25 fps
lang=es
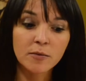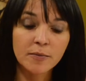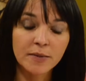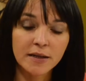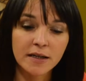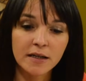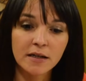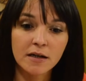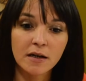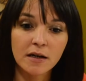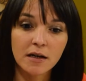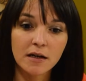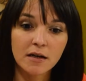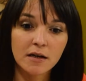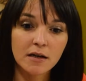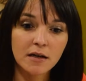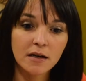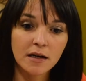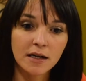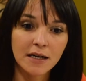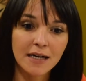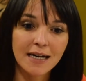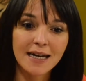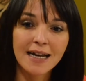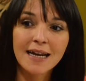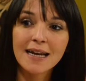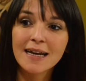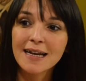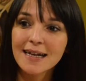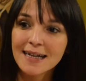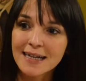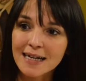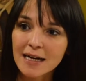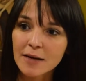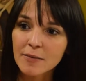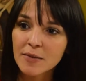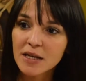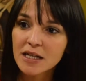para generar
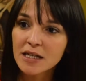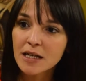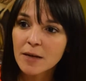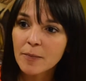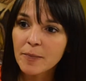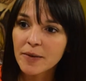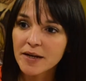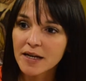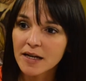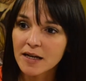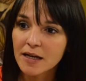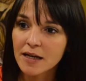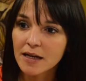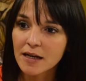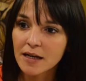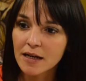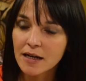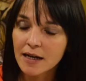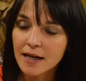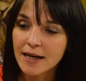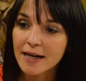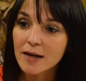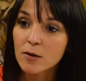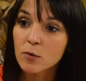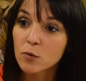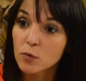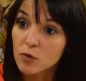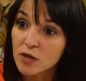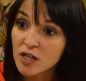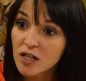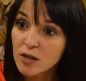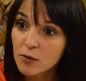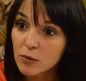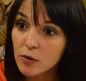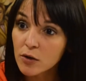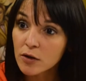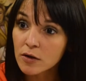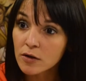herramientas para que el
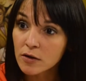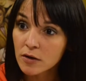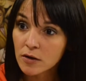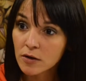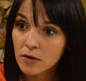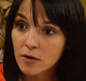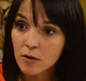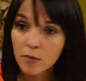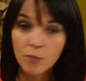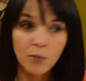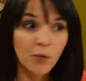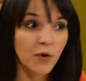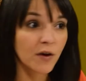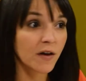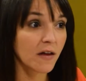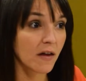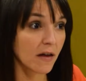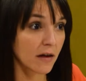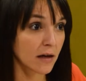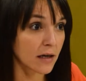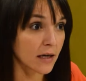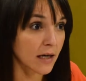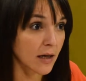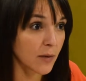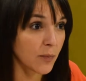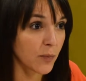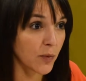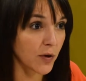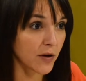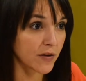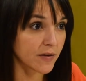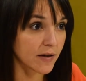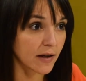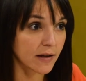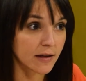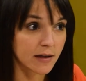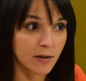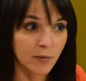Ejecutivo pueda dar
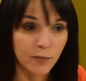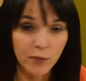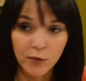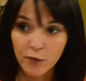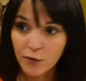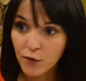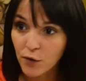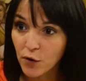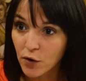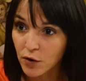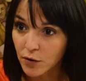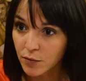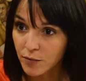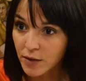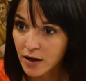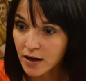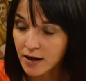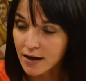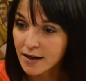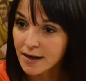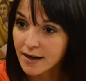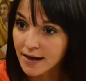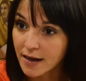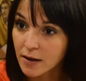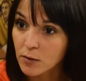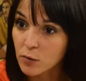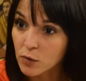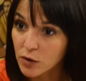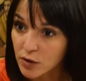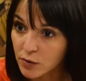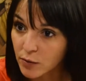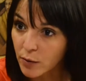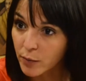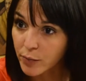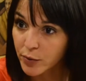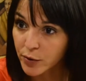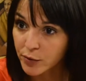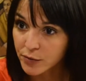respuesta en tiempo y forma, el
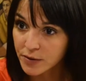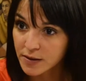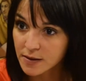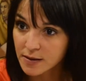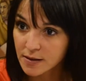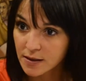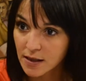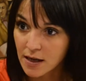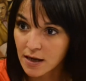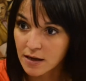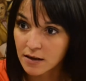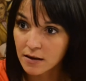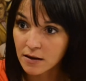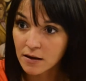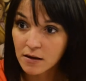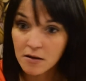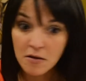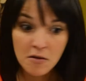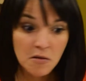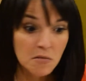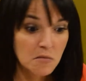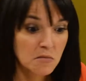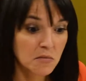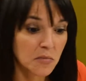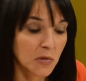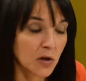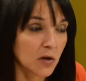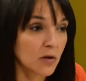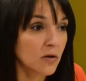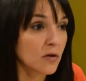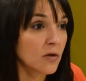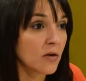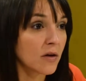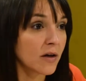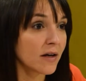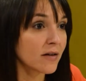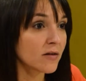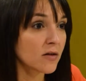Ejecutivo Provincial.
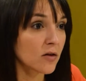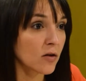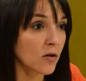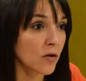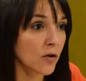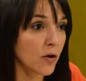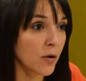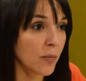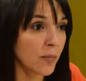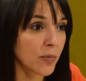Digo, estos dos